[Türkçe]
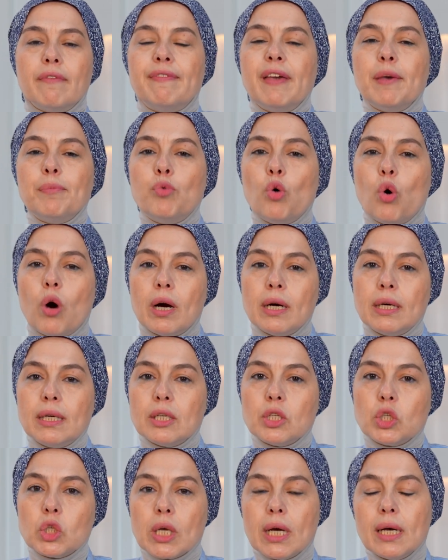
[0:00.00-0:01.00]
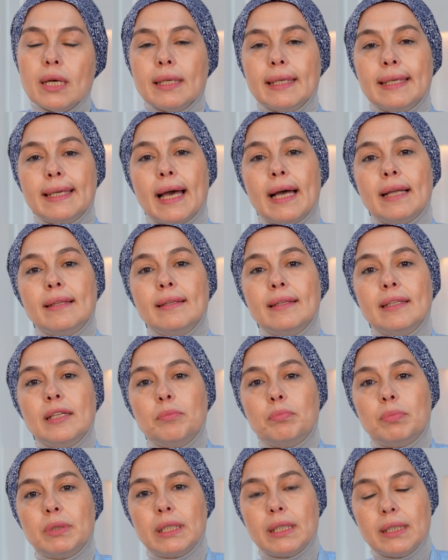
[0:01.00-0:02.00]
ve bu akışa
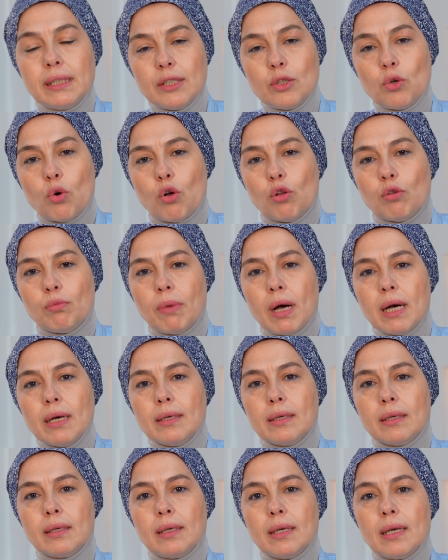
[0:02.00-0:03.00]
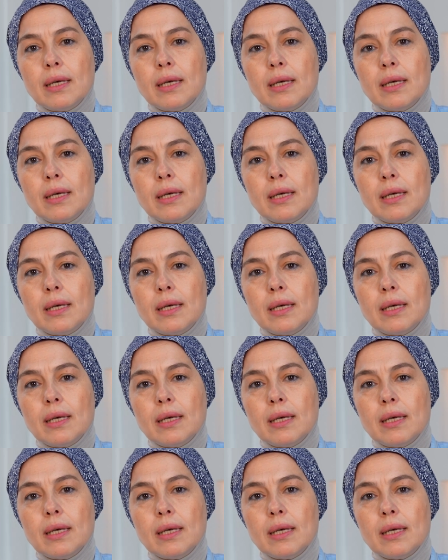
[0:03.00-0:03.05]
kendine bırakır olmak